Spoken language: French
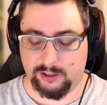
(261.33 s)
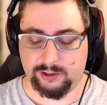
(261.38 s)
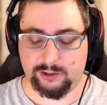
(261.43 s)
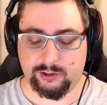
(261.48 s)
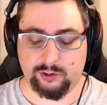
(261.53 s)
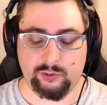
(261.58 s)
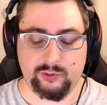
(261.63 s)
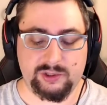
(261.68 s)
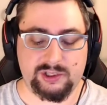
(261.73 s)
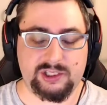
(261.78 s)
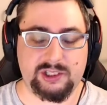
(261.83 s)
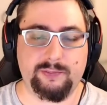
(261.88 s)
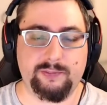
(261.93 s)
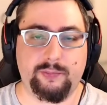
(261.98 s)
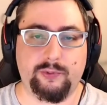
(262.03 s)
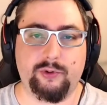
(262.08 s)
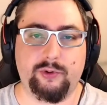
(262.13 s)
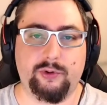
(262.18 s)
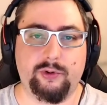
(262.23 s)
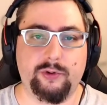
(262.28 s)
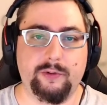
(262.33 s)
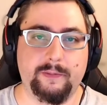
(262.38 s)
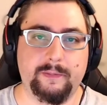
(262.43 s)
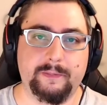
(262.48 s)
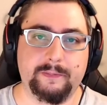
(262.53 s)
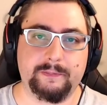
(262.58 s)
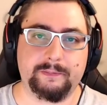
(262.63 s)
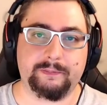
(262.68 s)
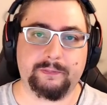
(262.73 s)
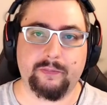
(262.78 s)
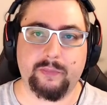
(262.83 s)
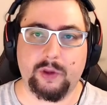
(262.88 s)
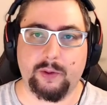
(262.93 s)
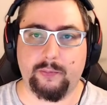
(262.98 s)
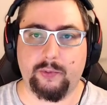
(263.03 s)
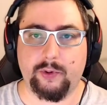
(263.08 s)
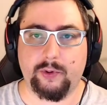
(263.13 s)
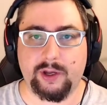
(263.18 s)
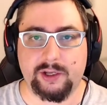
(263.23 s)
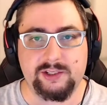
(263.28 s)
celui-ci peut,
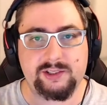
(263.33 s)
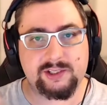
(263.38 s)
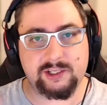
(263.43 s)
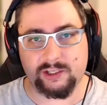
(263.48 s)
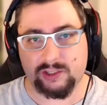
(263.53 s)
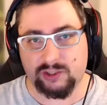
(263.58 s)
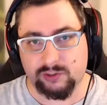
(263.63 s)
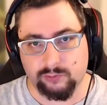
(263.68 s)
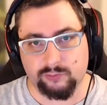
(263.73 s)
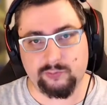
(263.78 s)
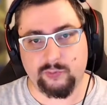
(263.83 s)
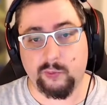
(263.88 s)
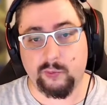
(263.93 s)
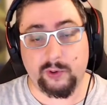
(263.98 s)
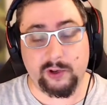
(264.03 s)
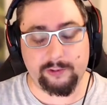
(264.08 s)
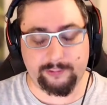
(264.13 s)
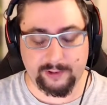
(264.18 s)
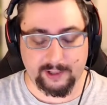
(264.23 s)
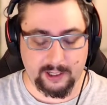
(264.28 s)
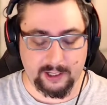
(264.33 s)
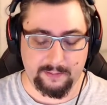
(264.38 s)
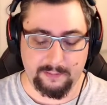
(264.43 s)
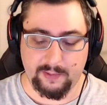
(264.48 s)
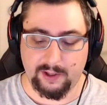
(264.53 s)
rester son, nom préféré.